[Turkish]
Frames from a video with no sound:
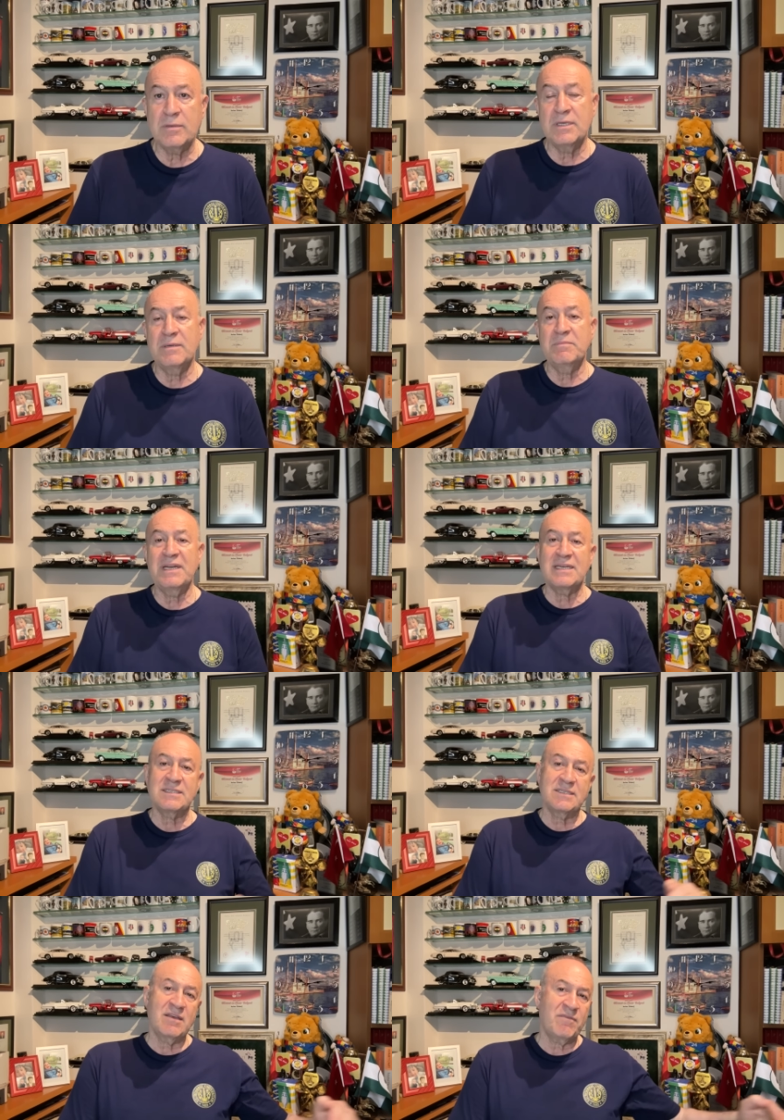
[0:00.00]
E, biraz
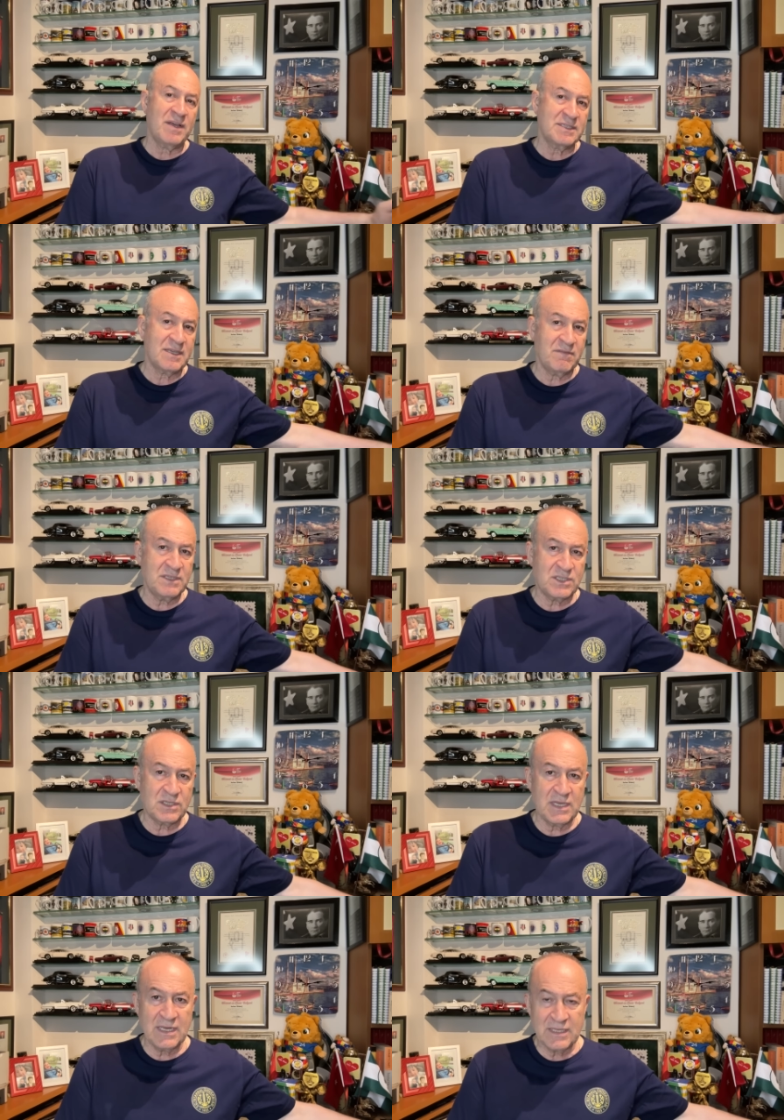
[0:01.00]
Stefan Savic
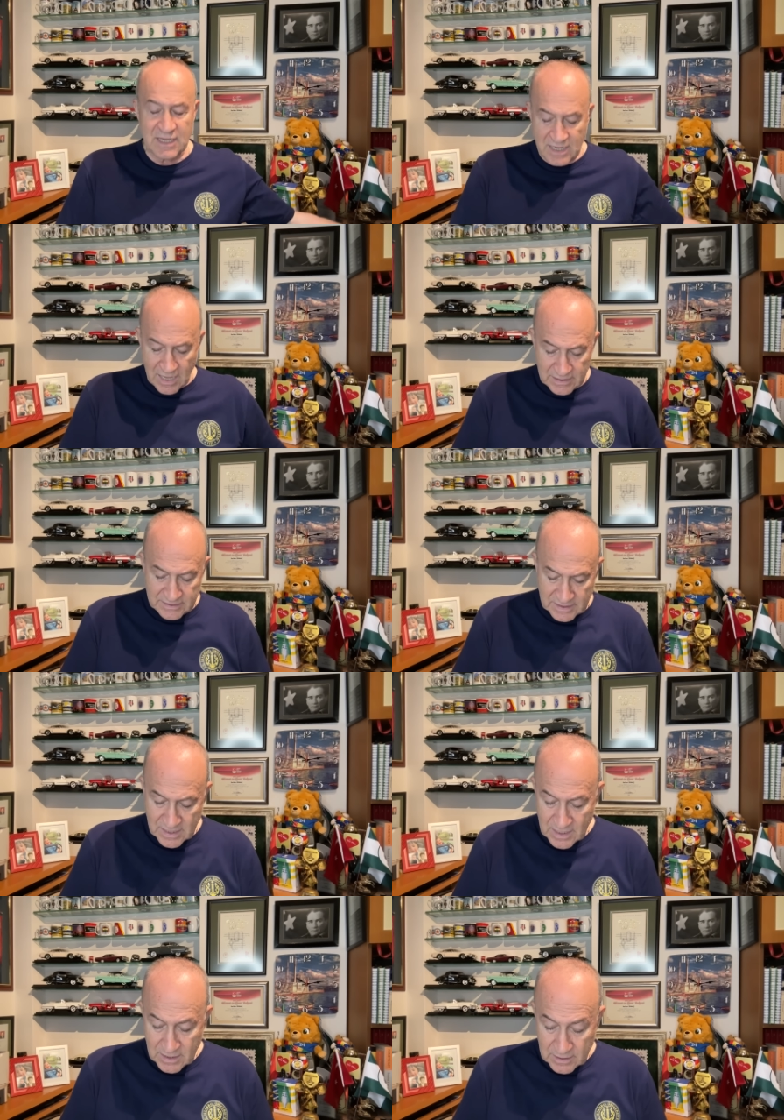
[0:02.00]
geride kaldı.